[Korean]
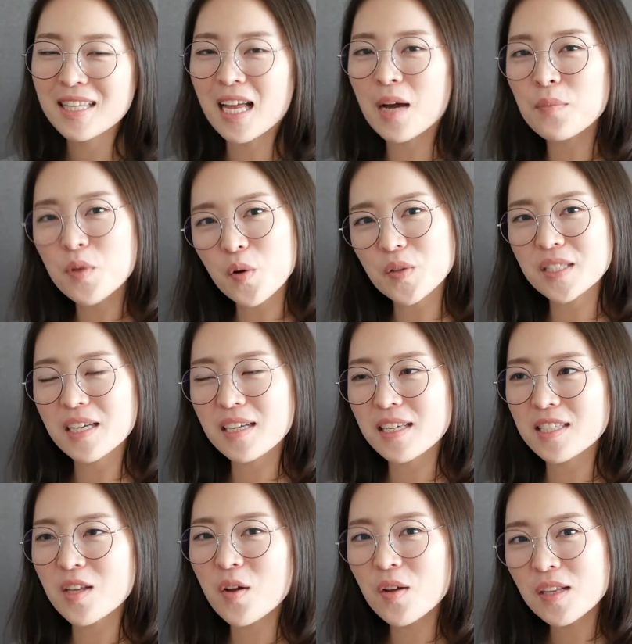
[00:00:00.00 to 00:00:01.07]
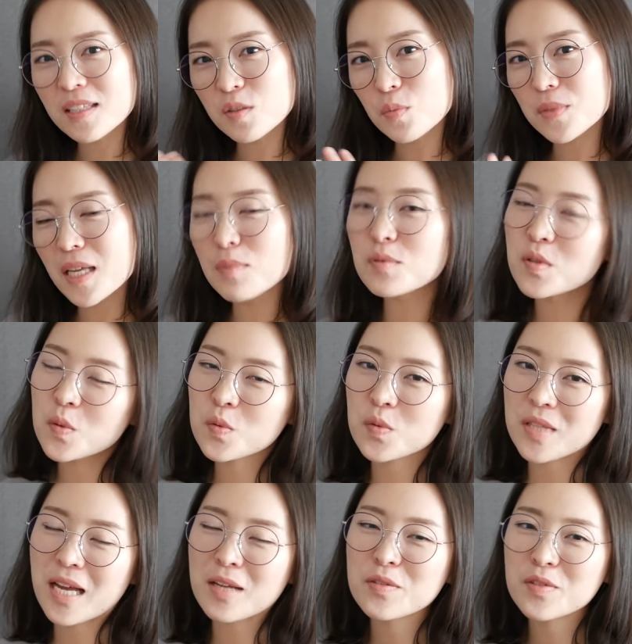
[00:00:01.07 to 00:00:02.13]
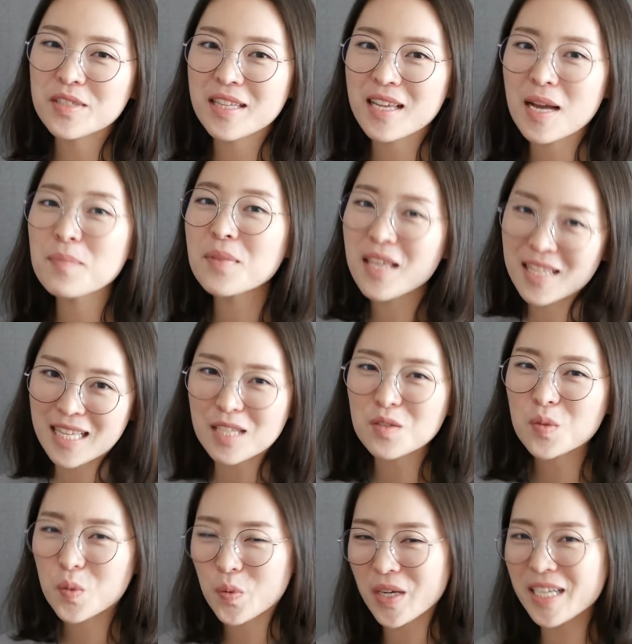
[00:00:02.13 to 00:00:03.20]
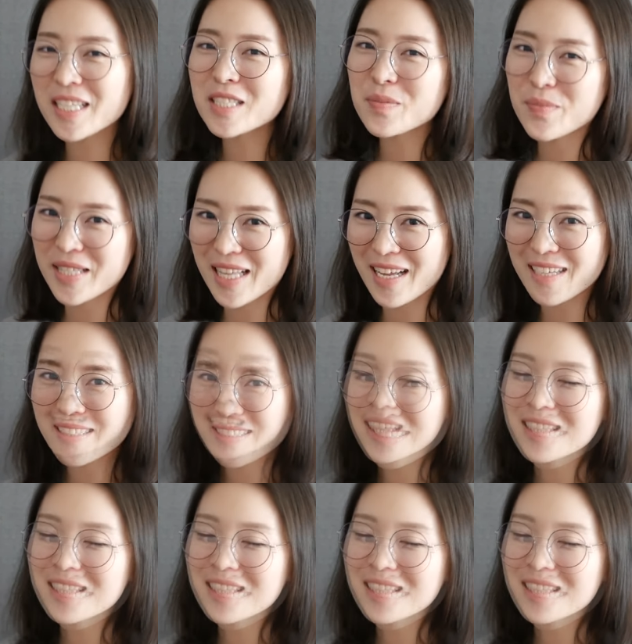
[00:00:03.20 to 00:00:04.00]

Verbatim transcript: 다음 영상에서 좀 세부적으로 나눌 때 함께 나누도록 하겠습니다.